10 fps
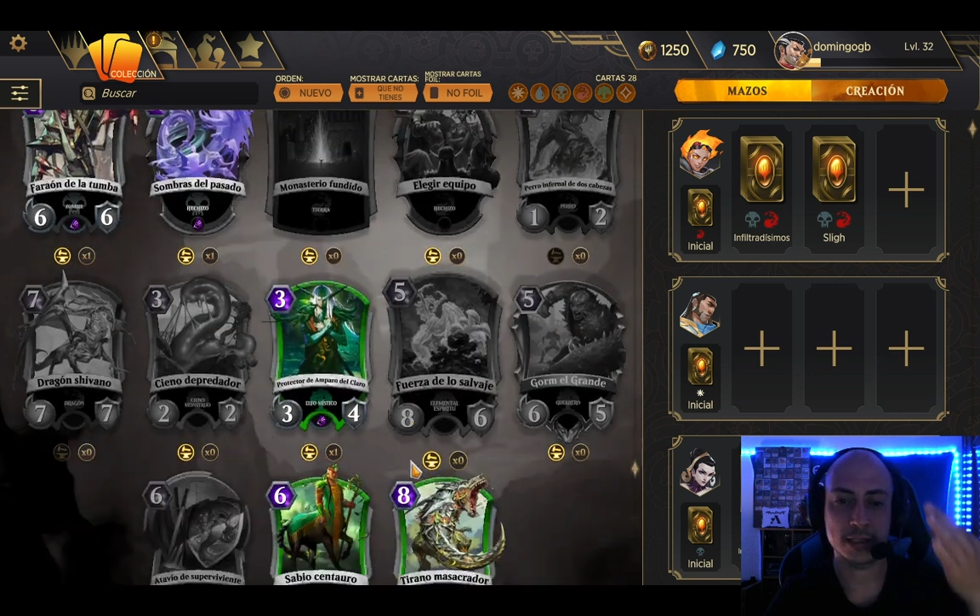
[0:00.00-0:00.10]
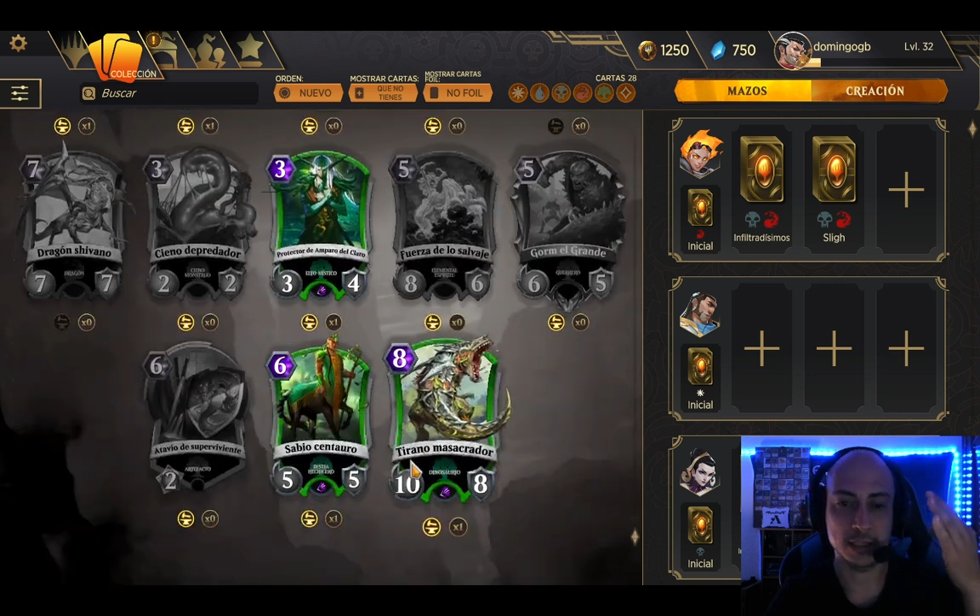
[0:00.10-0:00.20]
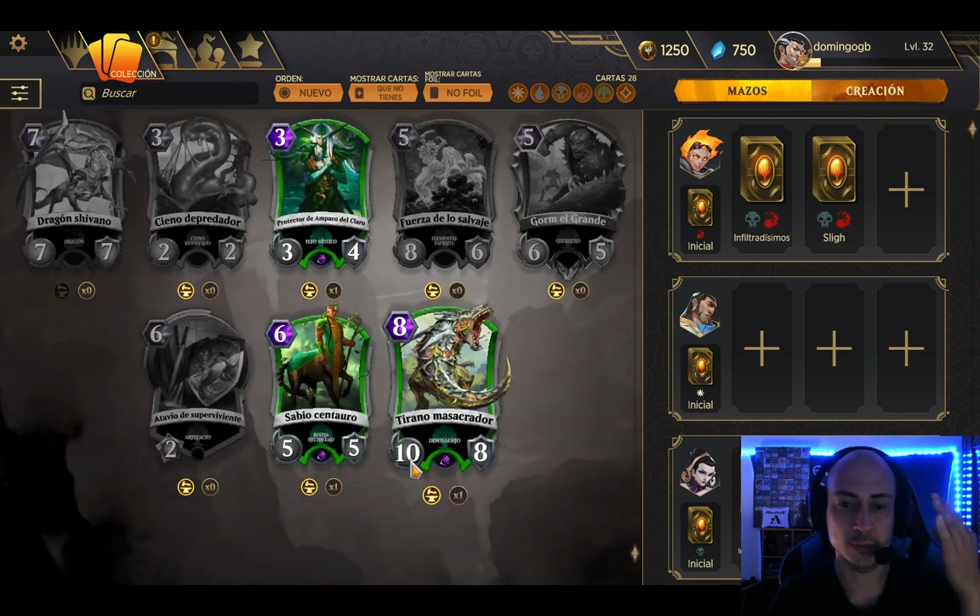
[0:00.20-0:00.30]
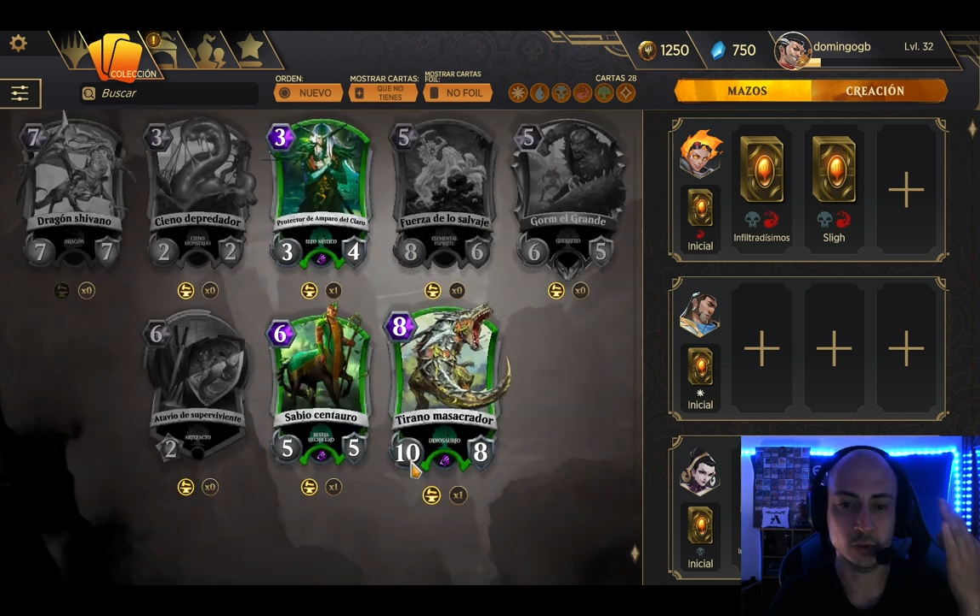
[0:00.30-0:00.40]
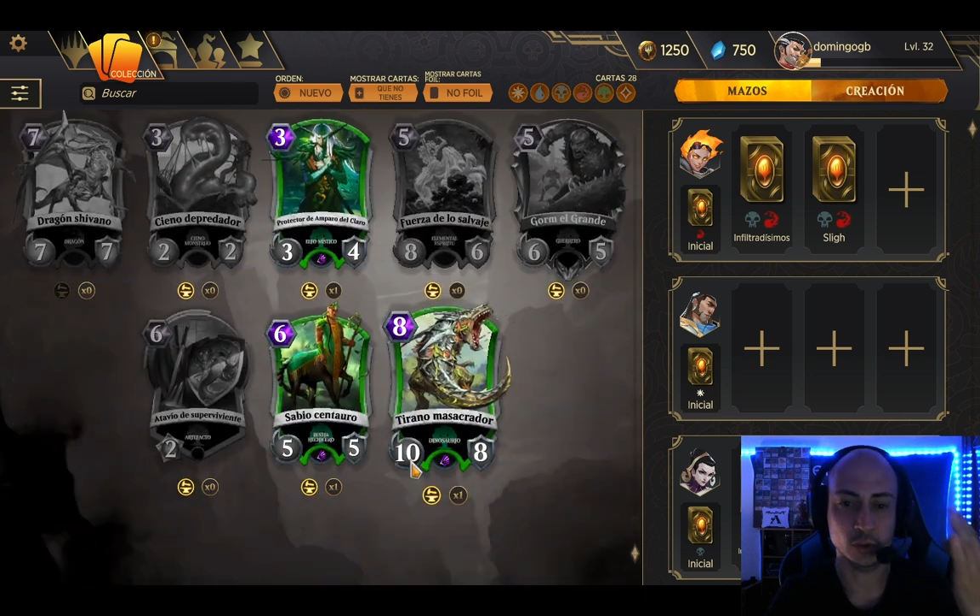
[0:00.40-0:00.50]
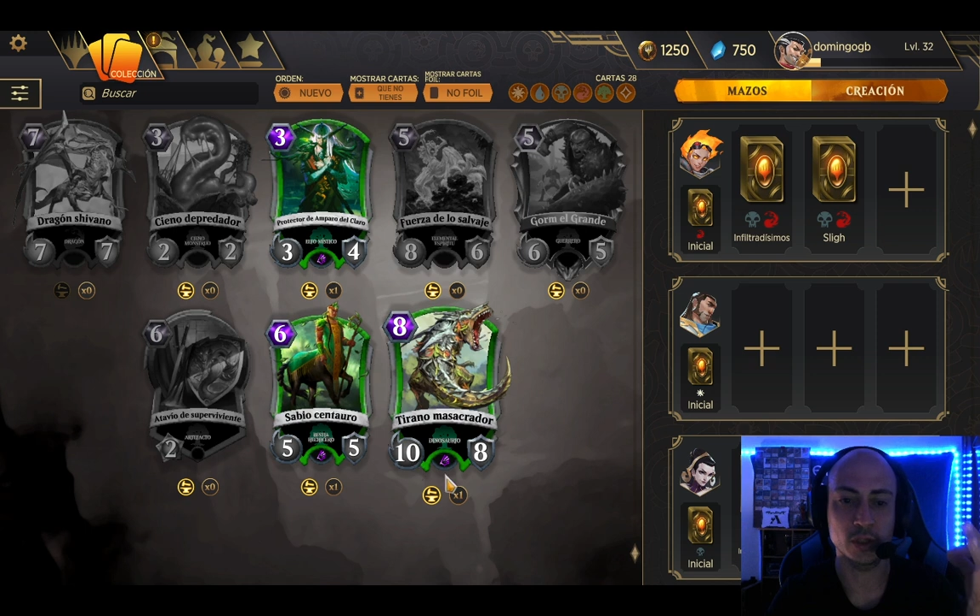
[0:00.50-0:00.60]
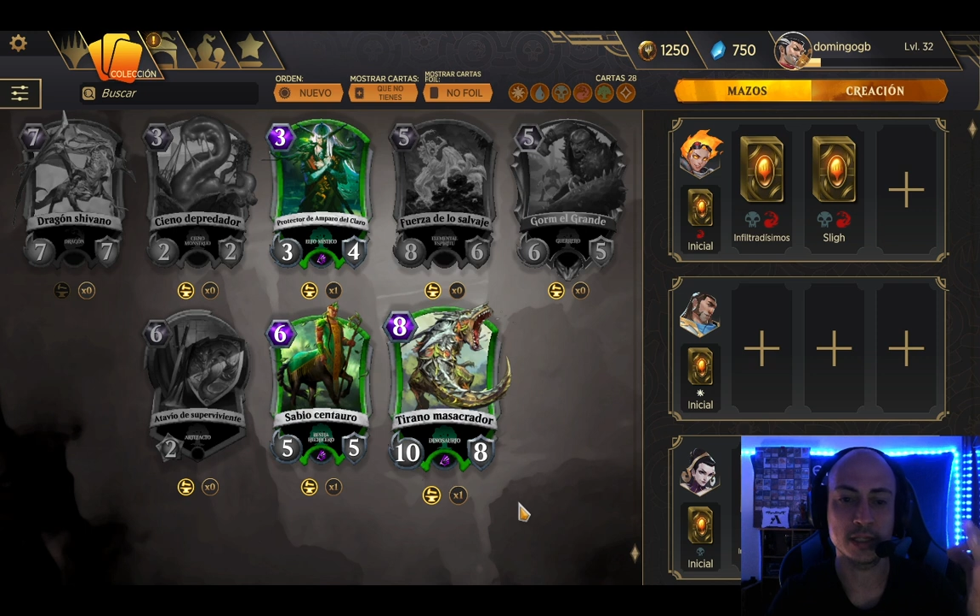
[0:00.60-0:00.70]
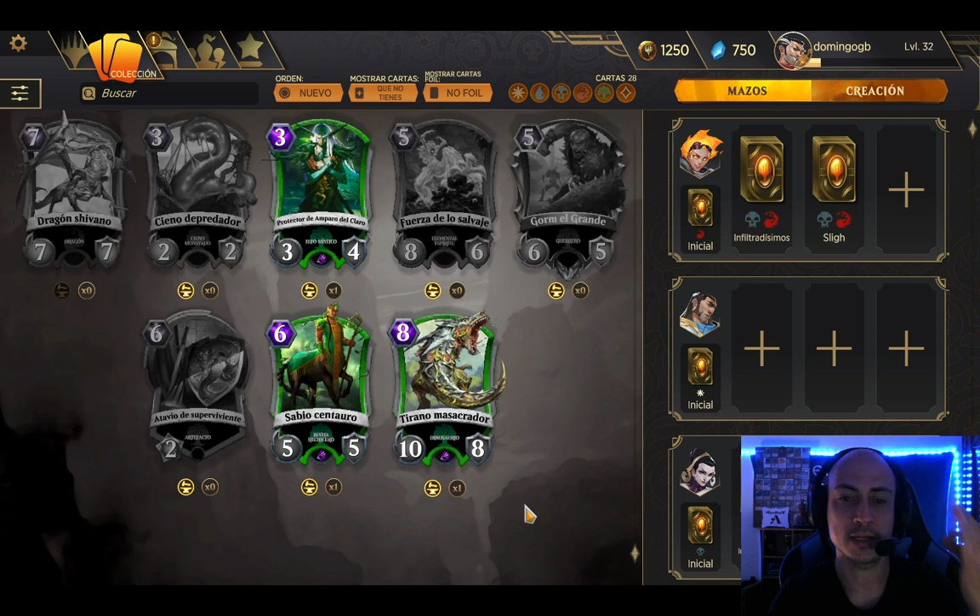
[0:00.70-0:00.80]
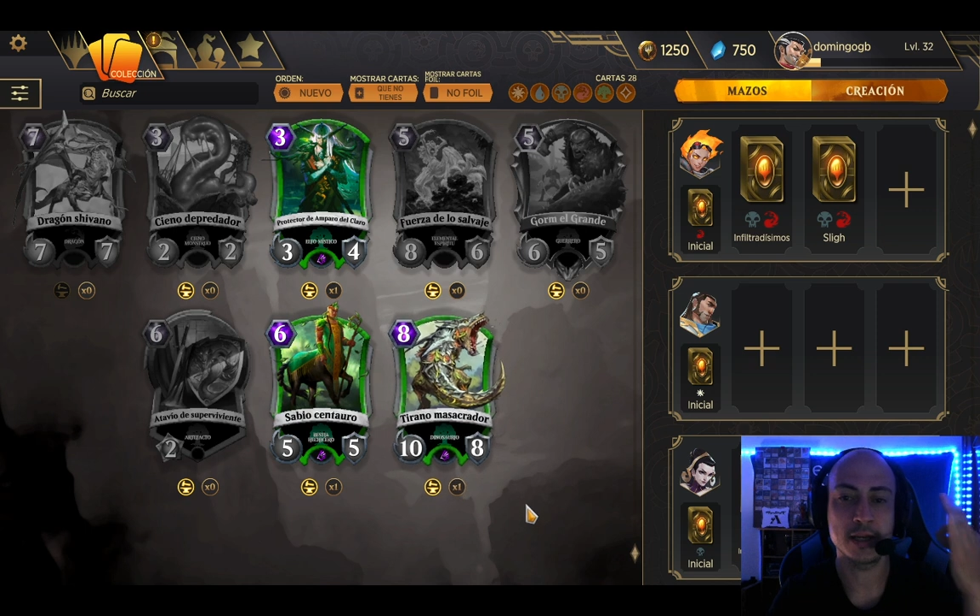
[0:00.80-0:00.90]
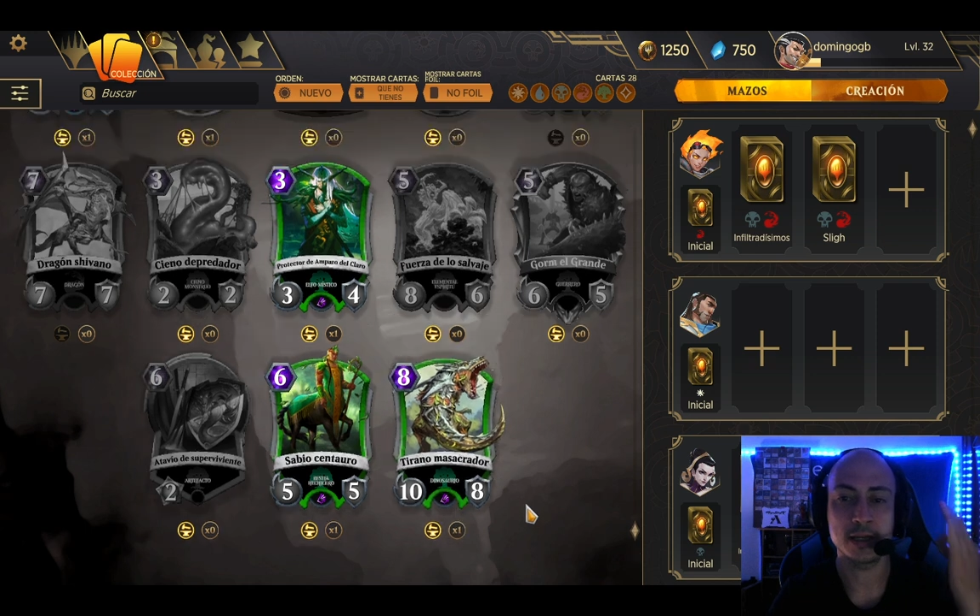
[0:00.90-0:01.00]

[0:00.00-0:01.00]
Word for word: y montones